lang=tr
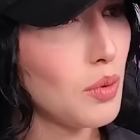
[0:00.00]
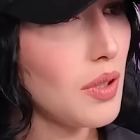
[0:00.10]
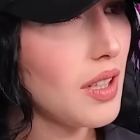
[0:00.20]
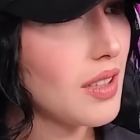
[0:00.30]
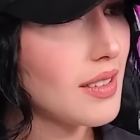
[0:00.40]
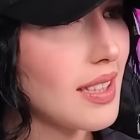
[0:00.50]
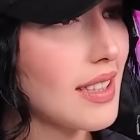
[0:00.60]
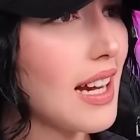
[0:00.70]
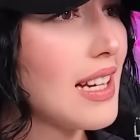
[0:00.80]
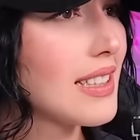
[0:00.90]
Bu
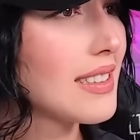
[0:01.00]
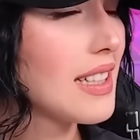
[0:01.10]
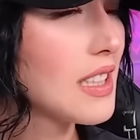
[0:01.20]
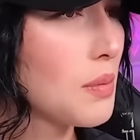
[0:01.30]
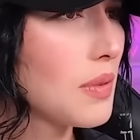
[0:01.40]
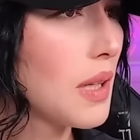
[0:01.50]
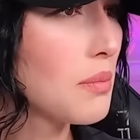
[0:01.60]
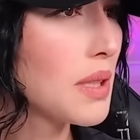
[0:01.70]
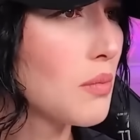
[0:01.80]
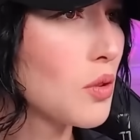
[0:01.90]
tekerlekten
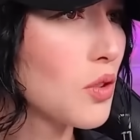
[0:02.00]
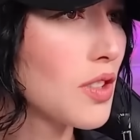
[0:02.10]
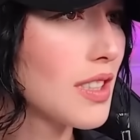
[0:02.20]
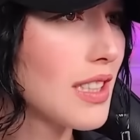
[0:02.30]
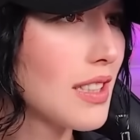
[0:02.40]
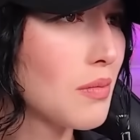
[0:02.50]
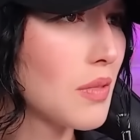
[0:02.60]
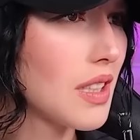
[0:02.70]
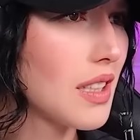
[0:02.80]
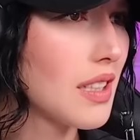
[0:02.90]
yapılan bir motosiklet
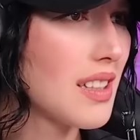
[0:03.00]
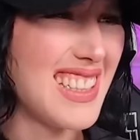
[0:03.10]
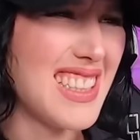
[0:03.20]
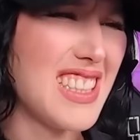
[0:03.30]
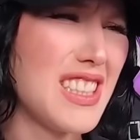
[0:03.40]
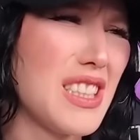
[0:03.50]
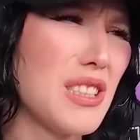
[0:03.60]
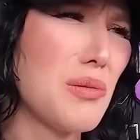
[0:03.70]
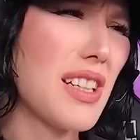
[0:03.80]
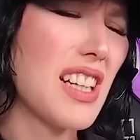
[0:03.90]
mi? Ay
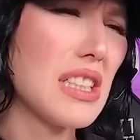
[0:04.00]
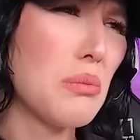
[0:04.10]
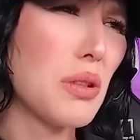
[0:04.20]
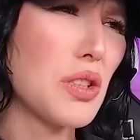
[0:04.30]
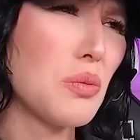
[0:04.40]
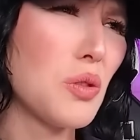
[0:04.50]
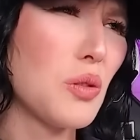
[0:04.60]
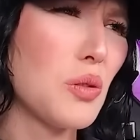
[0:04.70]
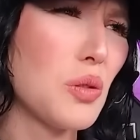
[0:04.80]
bakarken başım